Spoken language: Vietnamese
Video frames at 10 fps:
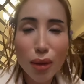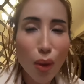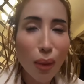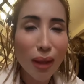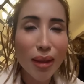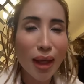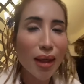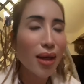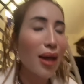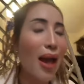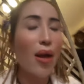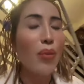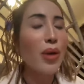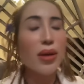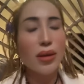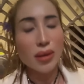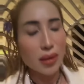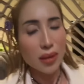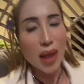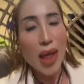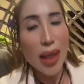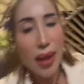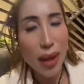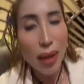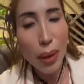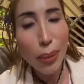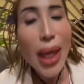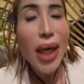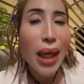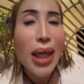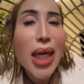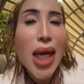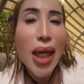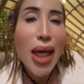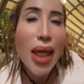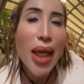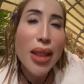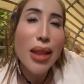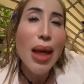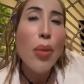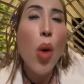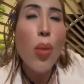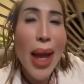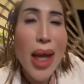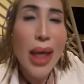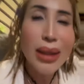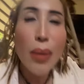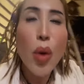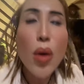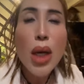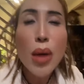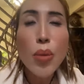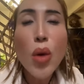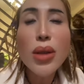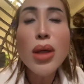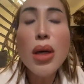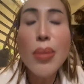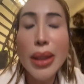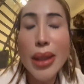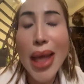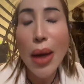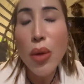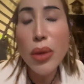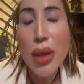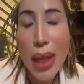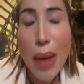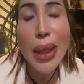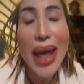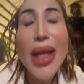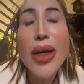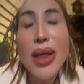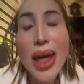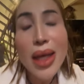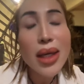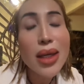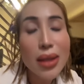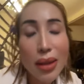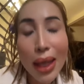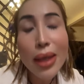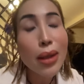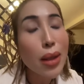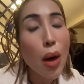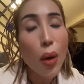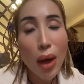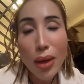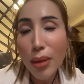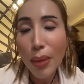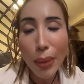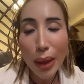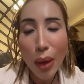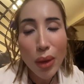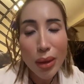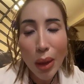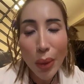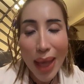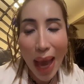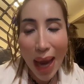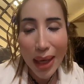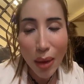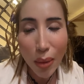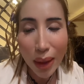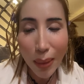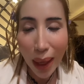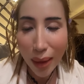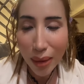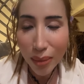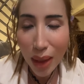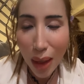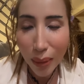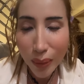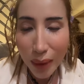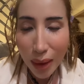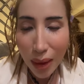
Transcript: nói chung là như vậy á làm không có được đó là gì mình biết là cái cái cái người ta buôn bán là ta muốn muốn đưa mình vào con đường để mình lấy lấy cái lấy những cái đồ đó nhưng mà mình đâu có đâu có dạy đâu mà các bạn biết không